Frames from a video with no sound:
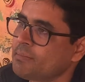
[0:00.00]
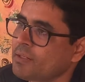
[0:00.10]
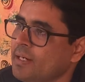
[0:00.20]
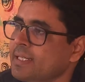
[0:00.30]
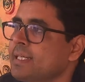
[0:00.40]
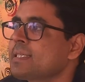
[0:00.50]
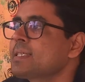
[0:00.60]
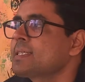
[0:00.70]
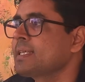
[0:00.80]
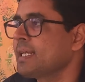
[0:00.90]
भगवान कैसे
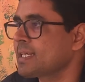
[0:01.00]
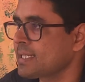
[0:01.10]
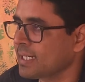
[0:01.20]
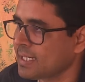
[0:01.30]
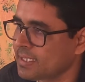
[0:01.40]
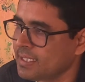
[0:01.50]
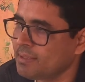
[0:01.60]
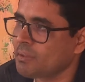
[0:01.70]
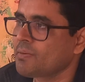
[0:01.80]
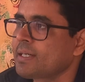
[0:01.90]
सृष्टि की रचना करते
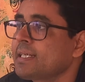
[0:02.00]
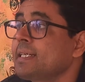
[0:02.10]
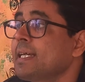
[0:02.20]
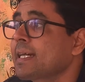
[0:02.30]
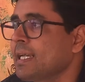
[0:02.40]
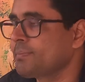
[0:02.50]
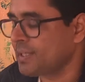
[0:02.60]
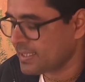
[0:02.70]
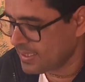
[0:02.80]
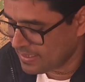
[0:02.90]
हैं भगवान के क्रियाकलाप
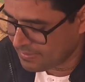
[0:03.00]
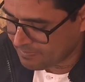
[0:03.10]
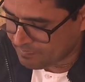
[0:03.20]
कैसे हैं